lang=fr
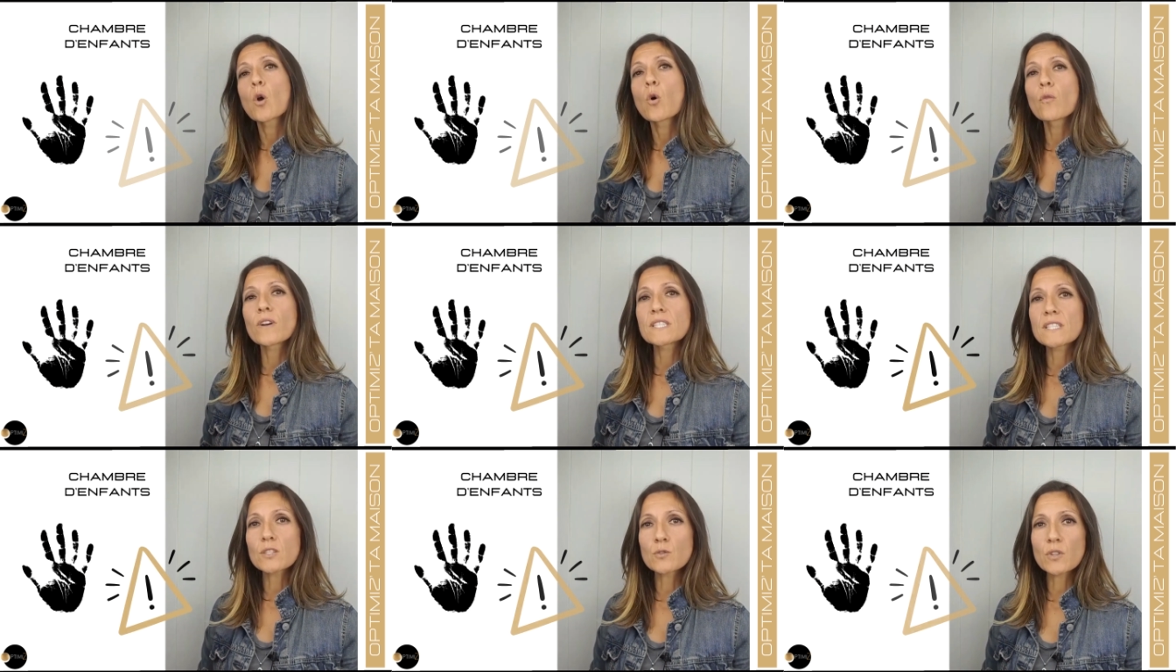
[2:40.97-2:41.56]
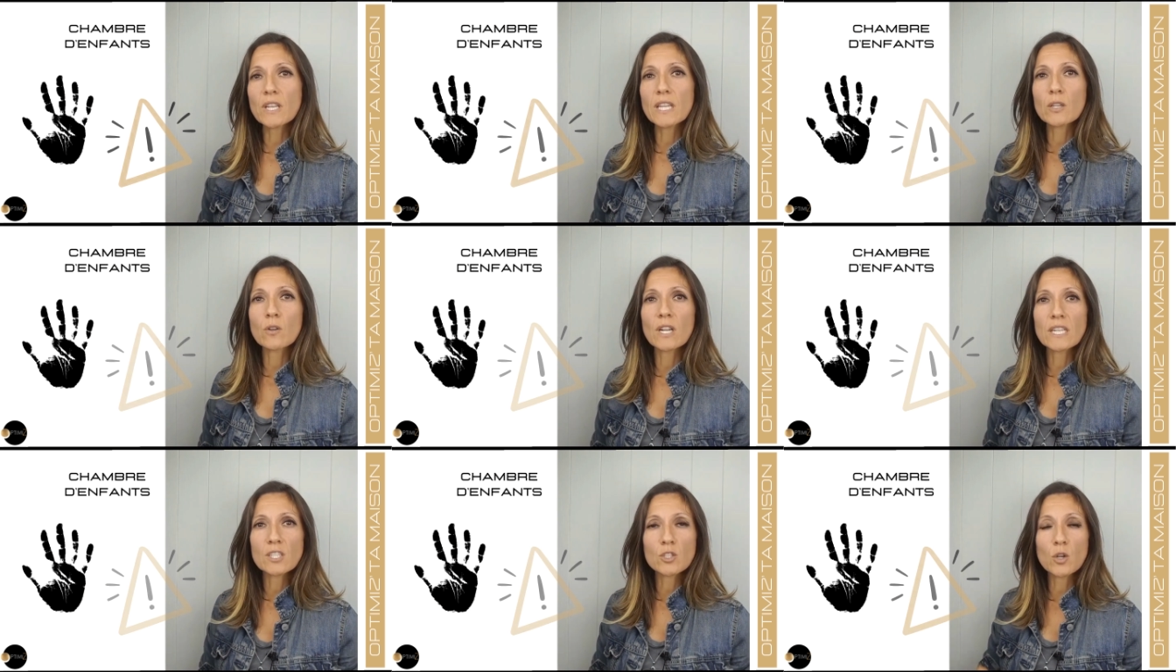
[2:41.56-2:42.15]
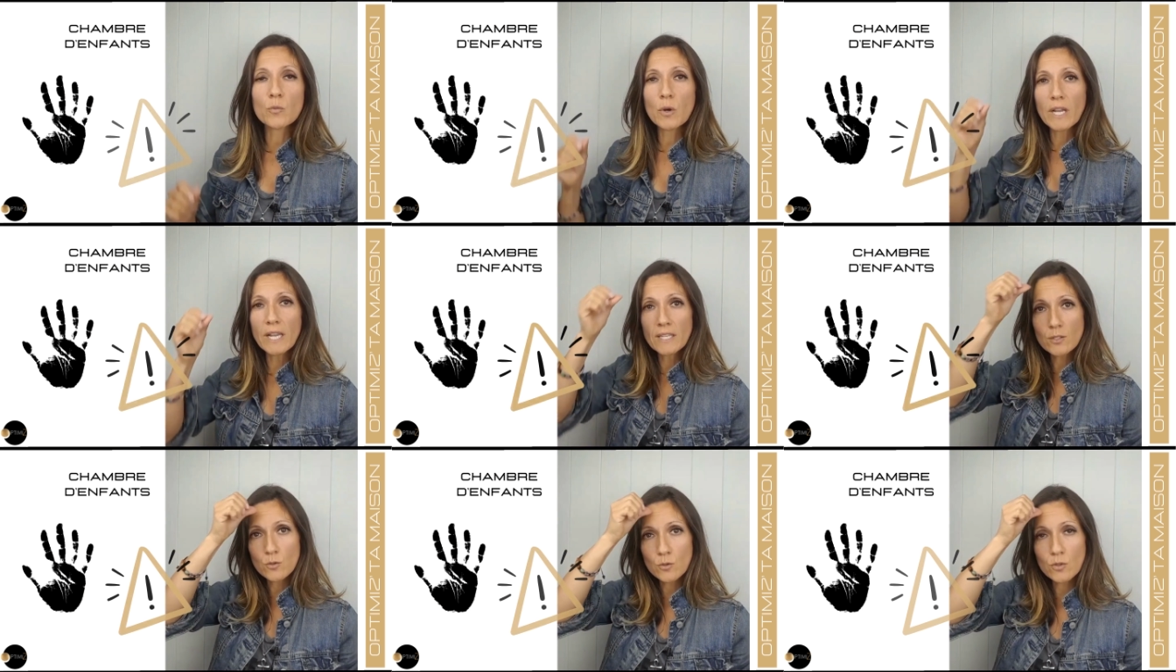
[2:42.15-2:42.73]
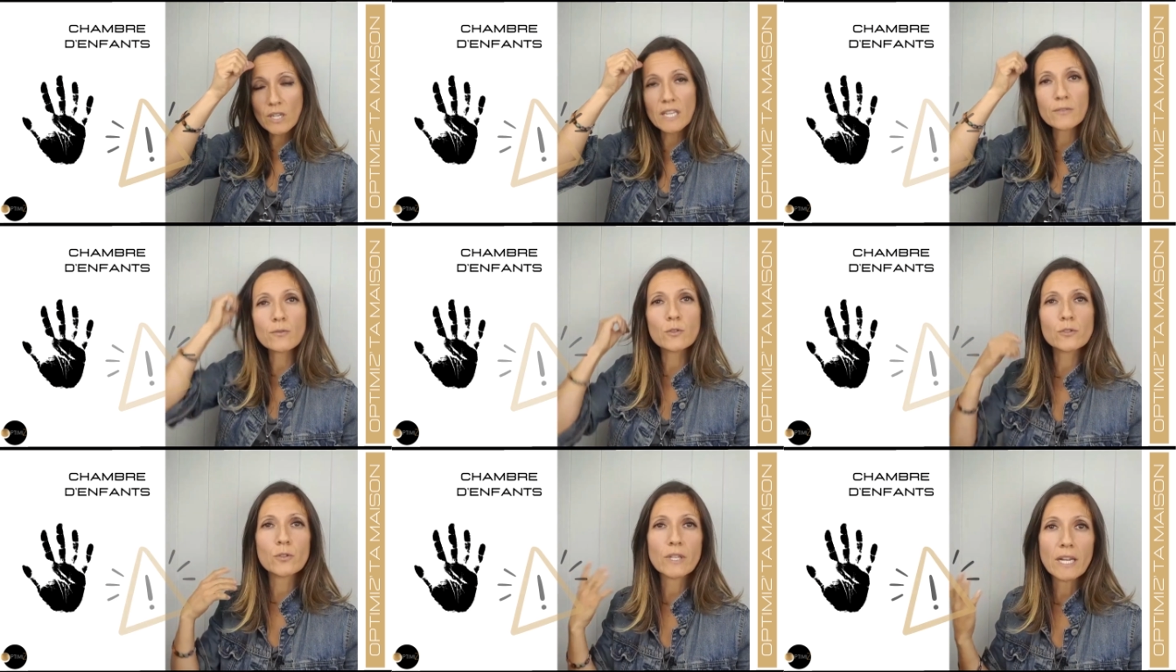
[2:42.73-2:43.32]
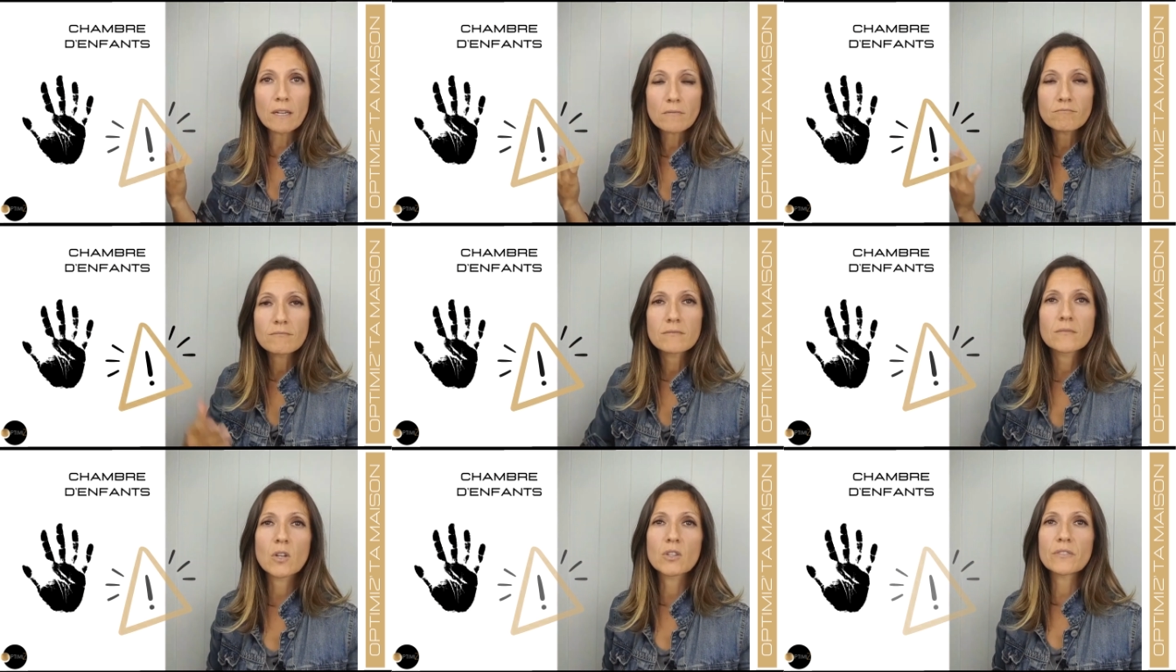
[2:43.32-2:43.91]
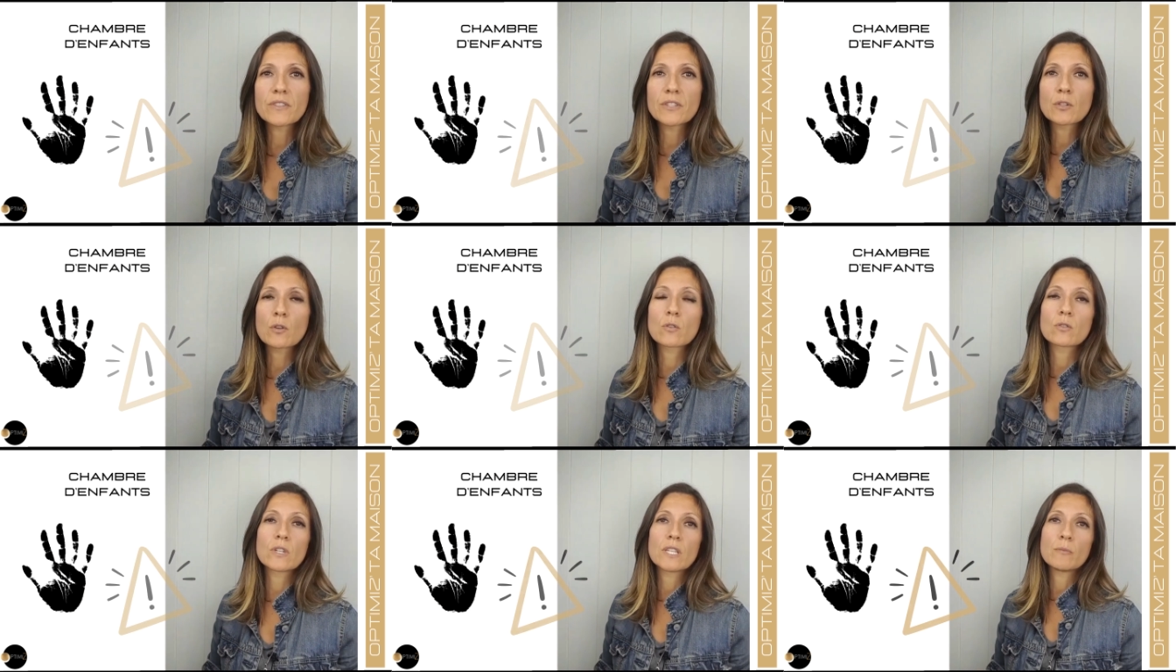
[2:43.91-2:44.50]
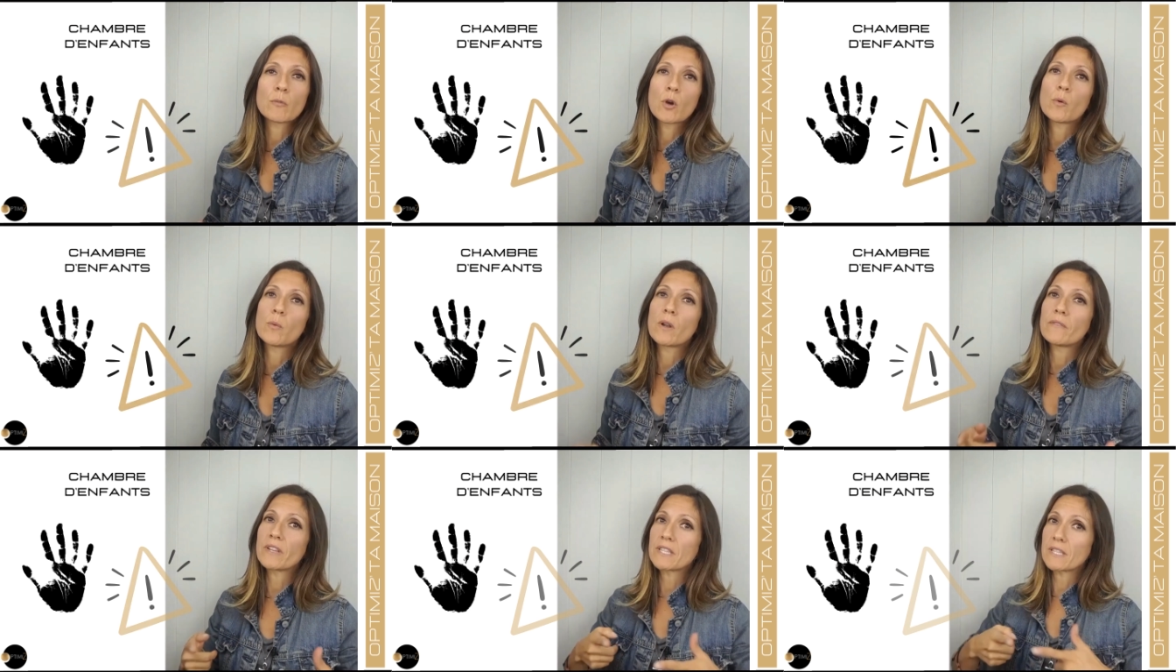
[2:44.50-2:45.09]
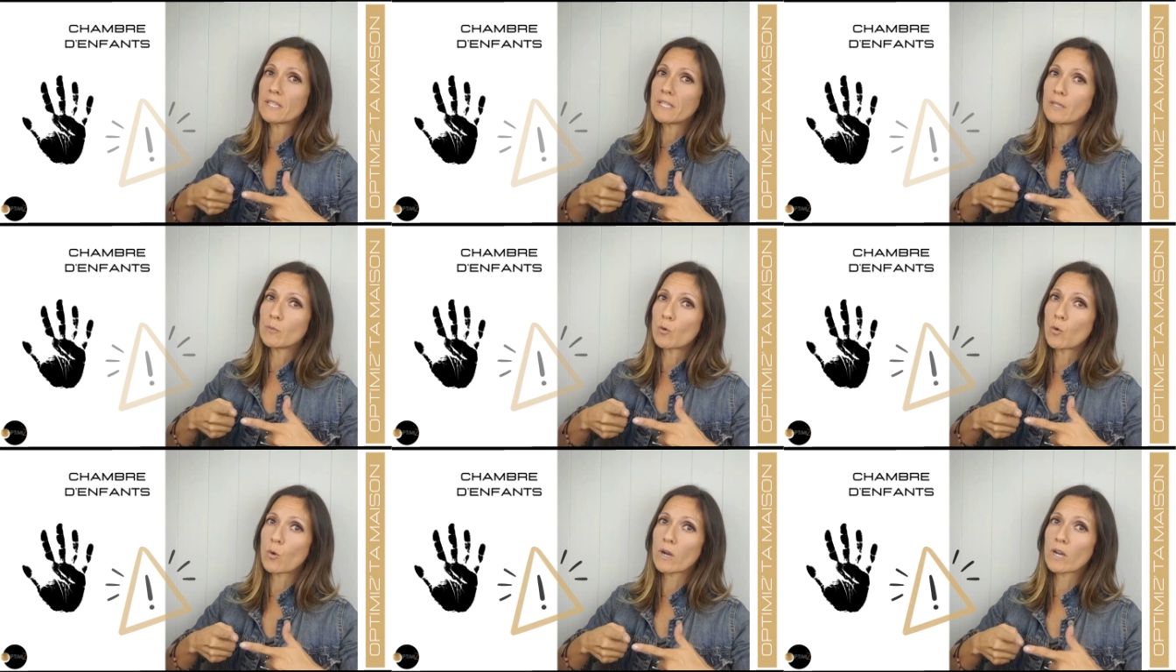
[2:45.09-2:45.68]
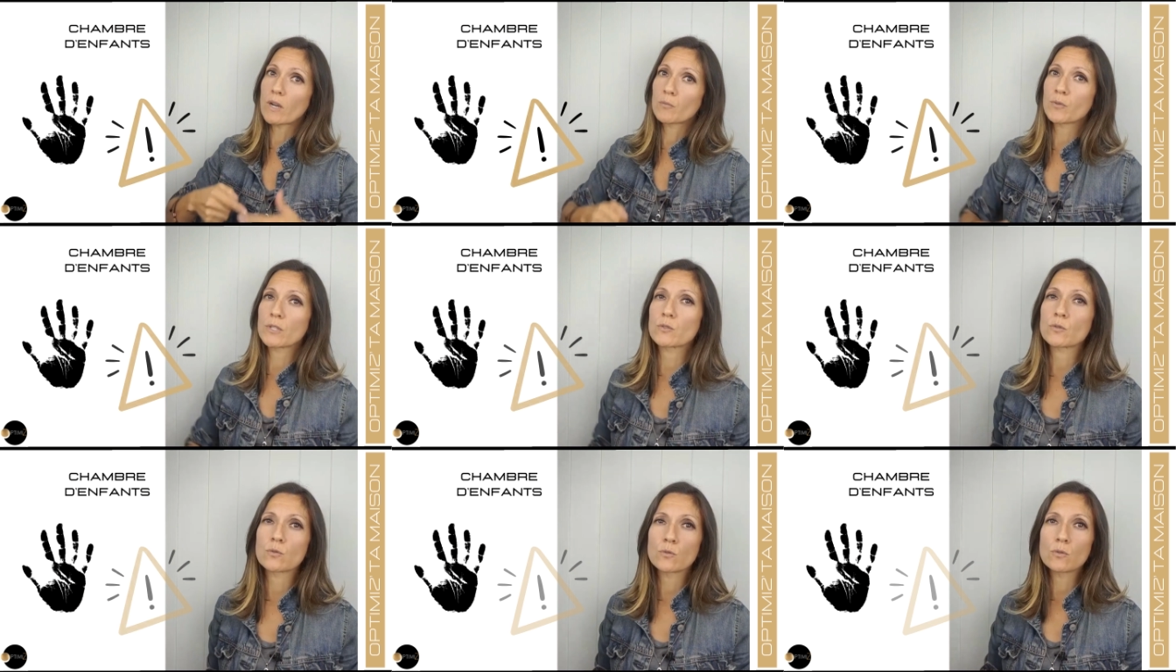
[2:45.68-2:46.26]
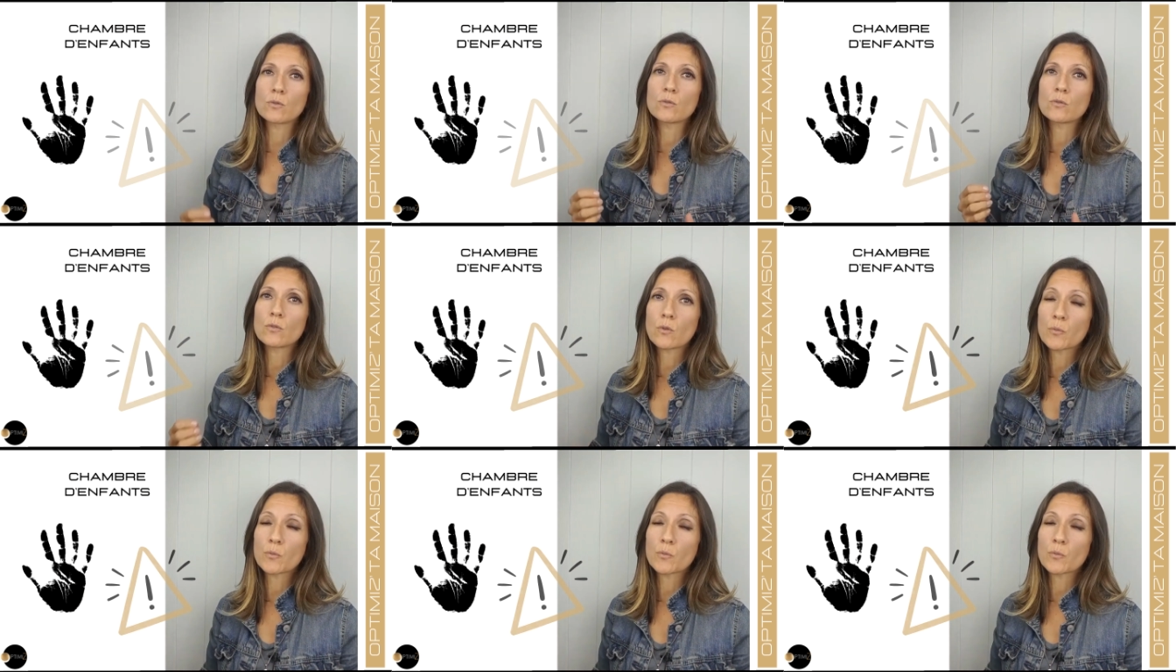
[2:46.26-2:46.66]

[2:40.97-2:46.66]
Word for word: On va s'assurer que la chambre est sûre et fonctionnelle en évitant les meubles avec des coins pointus,